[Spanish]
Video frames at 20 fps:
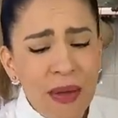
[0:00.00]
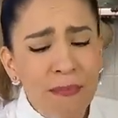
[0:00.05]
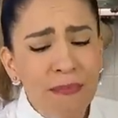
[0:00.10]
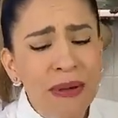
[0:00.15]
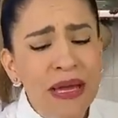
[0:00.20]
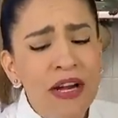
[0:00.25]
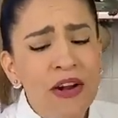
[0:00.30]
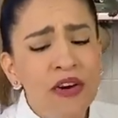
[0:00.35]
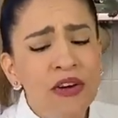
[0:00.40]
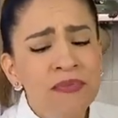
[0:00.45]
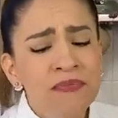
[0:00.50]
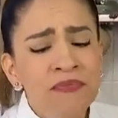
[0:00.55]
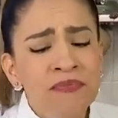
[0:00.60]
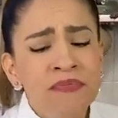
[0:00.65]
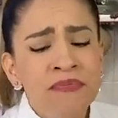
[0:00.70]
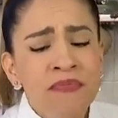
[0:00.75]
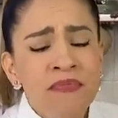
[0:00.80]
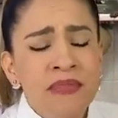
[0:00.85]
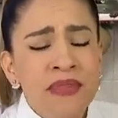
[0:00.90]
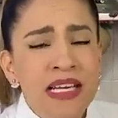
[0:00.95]
Pero
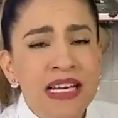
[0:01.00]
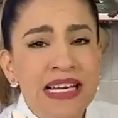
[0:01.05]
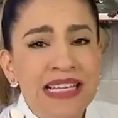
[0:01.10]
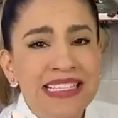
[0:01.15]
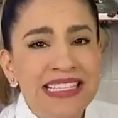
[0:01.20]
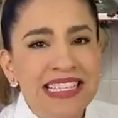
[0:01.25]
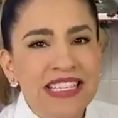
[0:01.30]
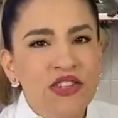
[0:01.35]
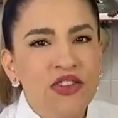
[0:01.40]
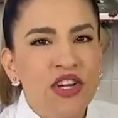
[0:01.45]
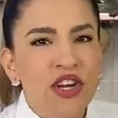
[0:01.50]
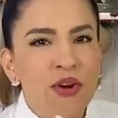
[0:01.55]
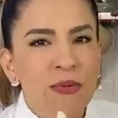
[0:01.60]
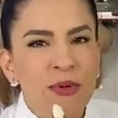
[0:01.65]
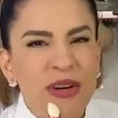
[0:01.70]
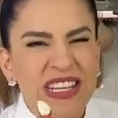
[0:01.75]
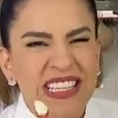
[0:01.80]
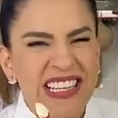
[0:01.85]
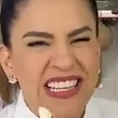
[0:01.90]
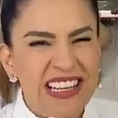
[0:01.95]
eh, siento que
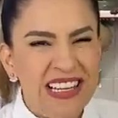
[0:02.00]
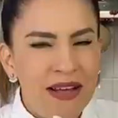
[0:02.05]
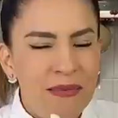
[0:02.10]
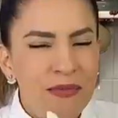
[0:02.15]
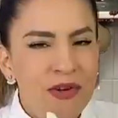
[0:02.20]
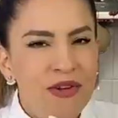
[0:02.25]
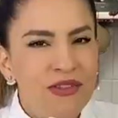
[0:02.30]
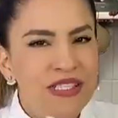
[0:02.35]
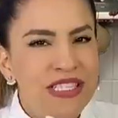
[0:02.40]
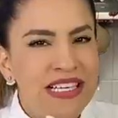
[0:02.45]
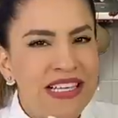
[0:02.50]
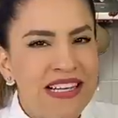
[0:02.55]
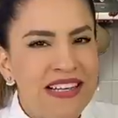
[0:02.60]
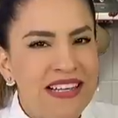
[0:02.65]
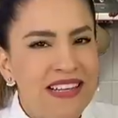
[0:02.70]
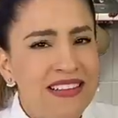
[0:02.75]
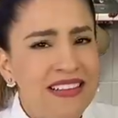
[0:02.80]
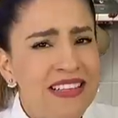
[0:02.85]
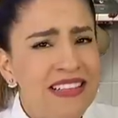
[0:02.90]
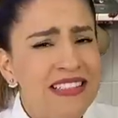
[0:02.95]
como que tan han cambiado los
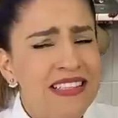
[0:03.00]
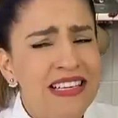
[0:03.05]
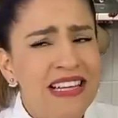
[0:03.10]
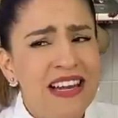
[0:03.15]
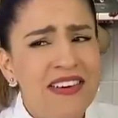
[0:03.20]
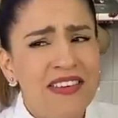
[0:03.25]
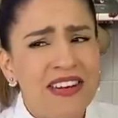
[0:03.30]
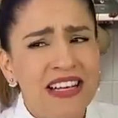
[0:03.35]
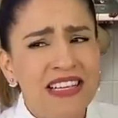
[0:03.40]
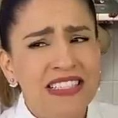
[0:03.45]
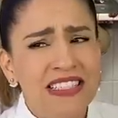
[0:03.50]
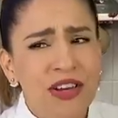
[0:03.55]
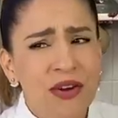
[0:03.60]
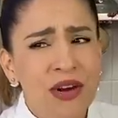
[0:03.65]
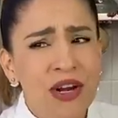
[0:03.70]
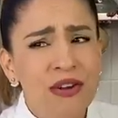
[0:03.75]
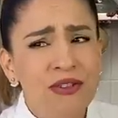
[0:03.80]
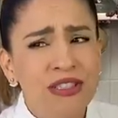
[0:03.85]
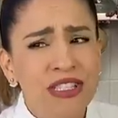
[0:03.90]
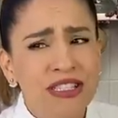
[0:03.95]
ingredientes y la verdad es que
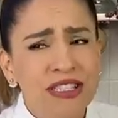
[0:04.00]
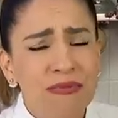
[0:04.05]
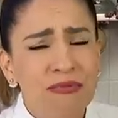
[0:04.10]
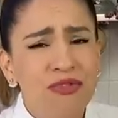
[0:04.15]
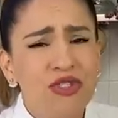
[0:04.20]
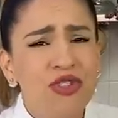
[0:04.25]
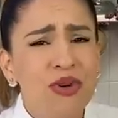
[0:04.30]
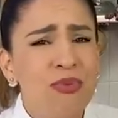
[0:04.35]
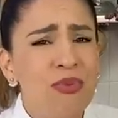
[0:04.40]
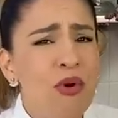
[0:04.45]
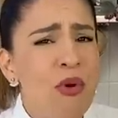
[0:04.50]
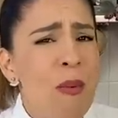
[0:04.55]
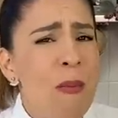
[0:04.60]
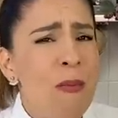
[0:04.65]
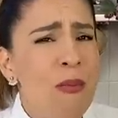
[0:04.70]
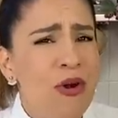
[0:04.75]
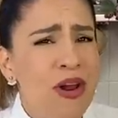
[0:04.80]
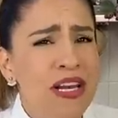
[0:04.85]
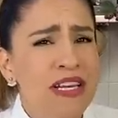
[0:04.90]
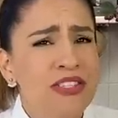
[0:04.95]
ahora los sentimos como
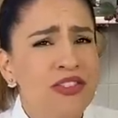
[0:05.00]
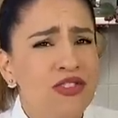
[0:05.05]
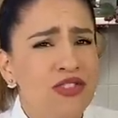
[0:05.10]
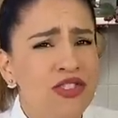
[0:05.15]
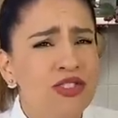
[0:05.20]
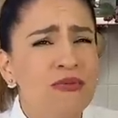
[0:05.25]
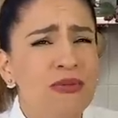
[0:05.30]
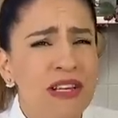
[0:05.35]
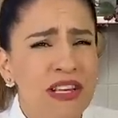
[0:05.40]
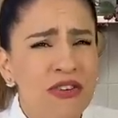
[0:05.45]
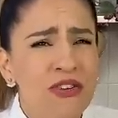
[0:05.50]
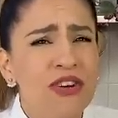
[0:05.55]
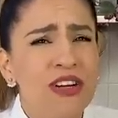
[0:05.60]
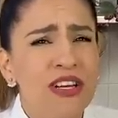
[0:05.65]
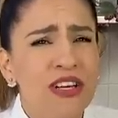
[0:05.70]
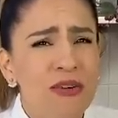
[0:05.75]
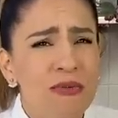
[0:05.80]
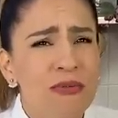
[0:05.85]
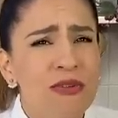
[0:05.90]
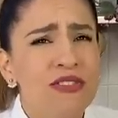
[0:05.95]
muy lechosos, ¿verdad,
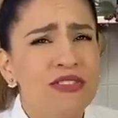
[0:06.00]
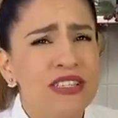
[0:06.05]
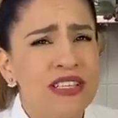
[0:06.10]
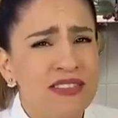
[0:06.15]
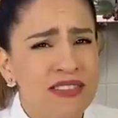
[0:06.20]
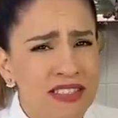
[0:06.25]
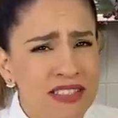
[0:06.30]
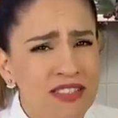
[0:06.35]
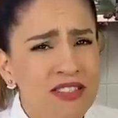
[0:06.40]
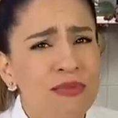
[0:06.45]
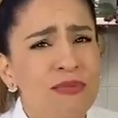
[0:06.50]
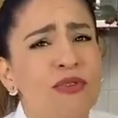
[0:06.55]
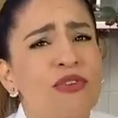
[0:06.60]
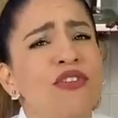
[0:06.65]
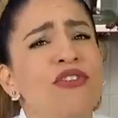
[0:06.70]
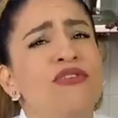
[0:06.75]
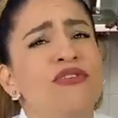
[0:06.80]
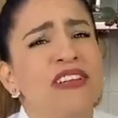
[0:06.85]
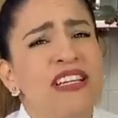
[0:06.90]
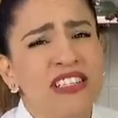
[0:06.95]
Jorge? ¿Cómo lo sientes
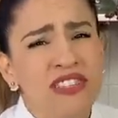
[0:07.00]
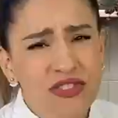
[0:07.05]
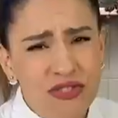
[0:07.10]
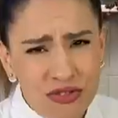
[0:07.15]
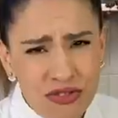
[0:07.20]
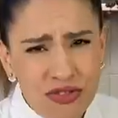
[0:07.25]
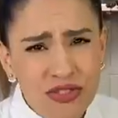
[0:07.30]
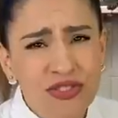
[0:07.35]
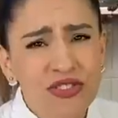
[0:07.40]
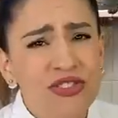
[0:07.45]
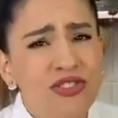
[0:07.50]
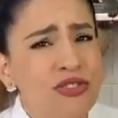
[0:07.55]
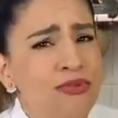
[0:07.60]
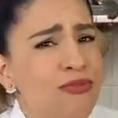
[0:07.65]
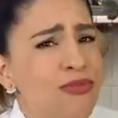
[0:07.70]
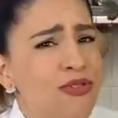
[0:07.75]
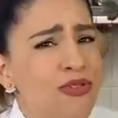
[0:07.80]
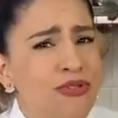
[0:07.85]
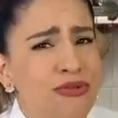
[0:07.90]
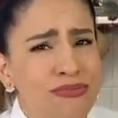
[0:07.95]
como lechosos,
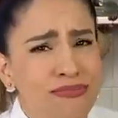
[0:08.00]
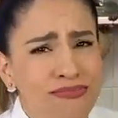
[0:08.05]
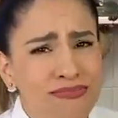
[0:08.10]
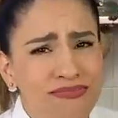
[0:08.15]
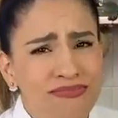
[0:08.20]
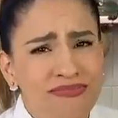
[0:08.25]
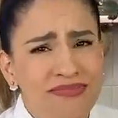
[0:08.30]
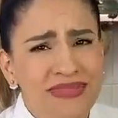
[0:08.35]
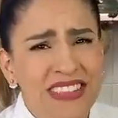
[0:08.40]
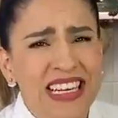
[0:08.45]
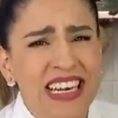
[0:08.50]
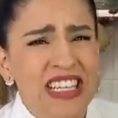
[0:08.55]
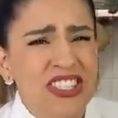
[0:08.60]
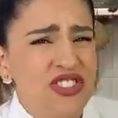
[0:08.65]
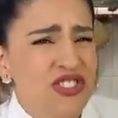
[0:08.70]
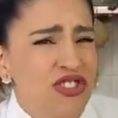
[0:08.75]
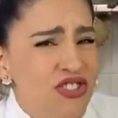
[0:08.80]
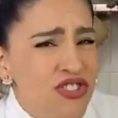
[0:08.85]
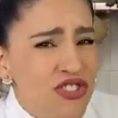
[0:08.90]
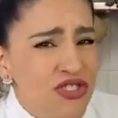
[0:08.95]
como
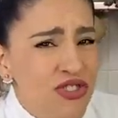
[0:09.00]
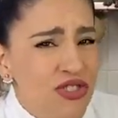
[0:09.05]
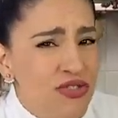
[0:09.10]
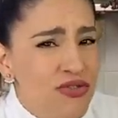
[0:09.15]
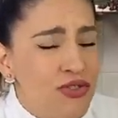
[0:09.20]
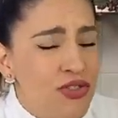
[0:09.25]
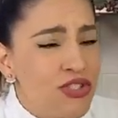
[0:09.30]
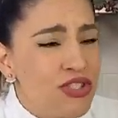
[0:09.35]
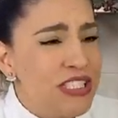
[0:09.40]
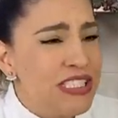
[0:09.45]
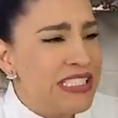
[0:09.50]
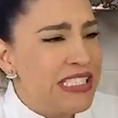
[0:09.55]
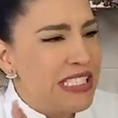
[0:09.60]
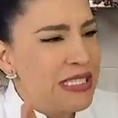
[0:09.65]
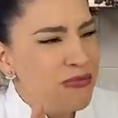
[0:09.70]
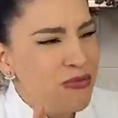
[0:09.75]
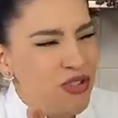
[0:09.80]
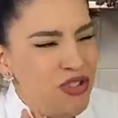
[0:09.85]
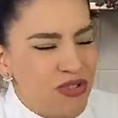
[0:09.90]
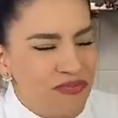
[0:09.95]
grasoso? Entonces
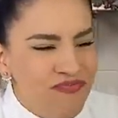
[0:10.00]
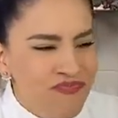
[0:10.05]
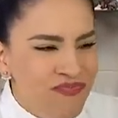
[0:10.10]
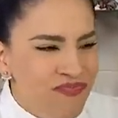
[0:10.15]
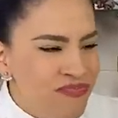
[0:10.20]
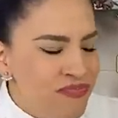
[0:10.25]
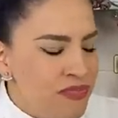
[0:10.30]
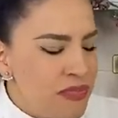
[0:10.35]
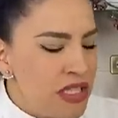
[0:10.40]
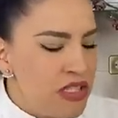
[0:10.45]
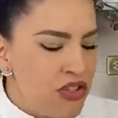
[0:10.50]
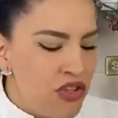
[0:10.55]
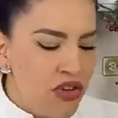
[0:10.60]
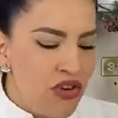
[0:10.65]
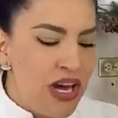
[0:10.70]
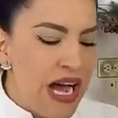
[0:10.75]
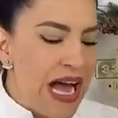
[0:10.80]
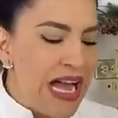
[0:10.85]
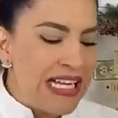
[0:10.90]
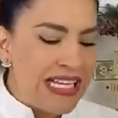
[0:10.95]
dijimos, mm,
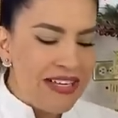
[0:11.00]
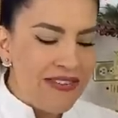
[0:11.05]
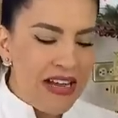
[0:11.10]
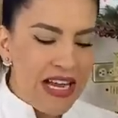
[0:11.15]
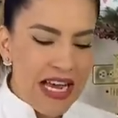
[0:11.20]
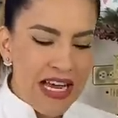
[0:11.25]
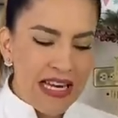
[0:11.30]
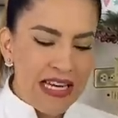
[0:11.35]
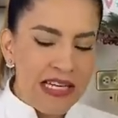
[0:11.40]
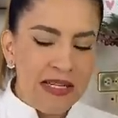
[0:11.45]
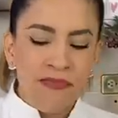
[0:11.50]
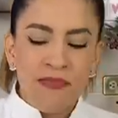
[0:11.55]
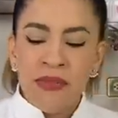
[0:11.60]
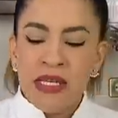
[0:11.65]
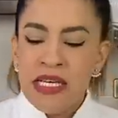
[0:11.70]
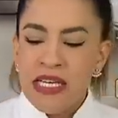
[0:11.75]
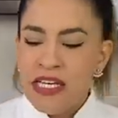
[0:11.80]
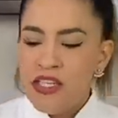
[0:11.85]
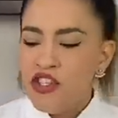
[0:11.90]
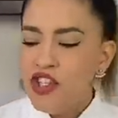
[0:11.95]
no, hay que bajarle.
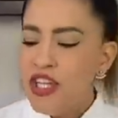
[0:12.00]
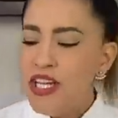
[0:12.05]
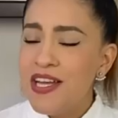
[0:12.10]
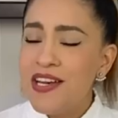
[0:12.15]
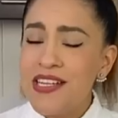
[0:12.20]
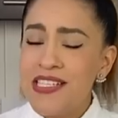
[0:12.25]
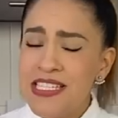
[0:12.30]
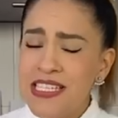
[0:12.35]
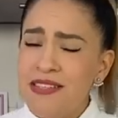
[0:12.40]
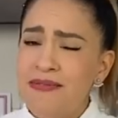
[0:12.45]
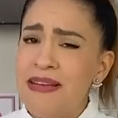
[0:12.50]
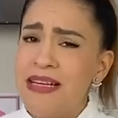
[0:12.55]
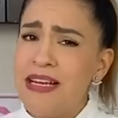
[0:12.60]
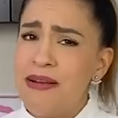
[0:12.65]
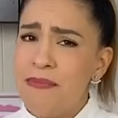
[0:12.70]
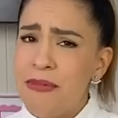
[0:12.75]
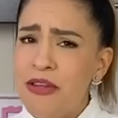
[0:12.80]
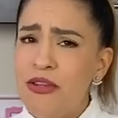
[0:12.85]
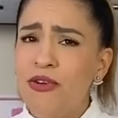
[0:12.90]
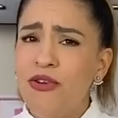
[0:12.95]
Entonces las recetas van
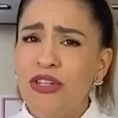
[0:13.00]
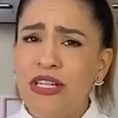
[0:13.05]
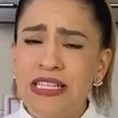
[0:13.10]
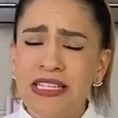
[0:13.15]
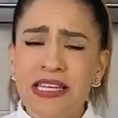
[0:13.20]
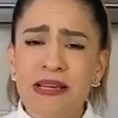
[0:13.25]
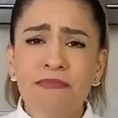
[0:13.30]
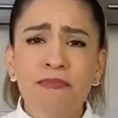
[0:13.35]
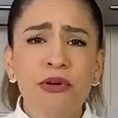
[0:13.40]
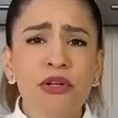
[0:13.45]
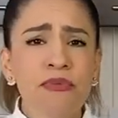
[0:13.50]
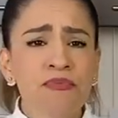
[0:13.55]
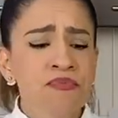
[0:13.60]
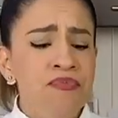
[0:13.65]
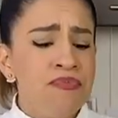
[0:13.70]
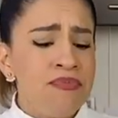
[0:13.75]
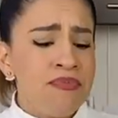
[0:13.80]
cambiando con el tiempo.